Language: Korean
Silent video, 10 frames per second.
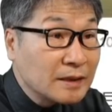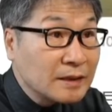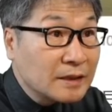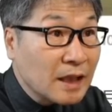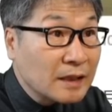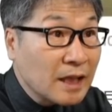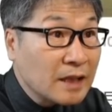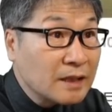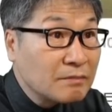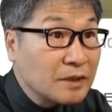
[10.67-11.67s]
자,
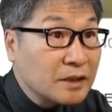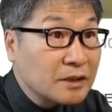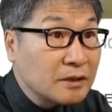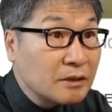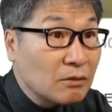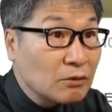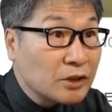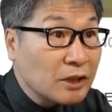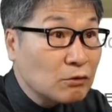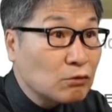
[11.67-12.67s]
내일은 미스
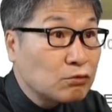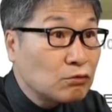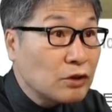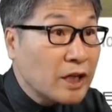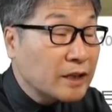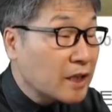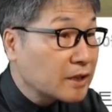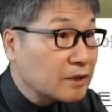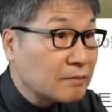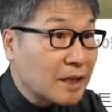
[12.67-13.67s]
트롯의 2에
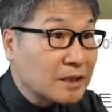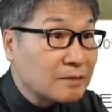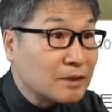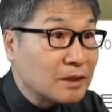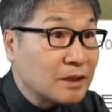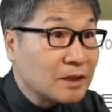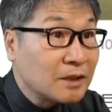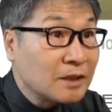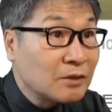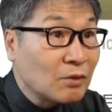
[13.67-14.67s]
대해서 말씀을
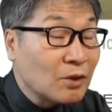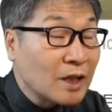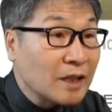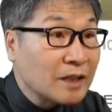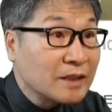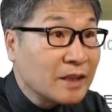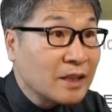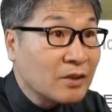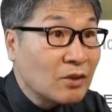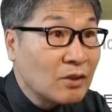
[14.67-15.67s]
드리도록
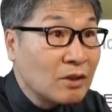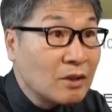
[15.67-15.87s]
하겠는데요.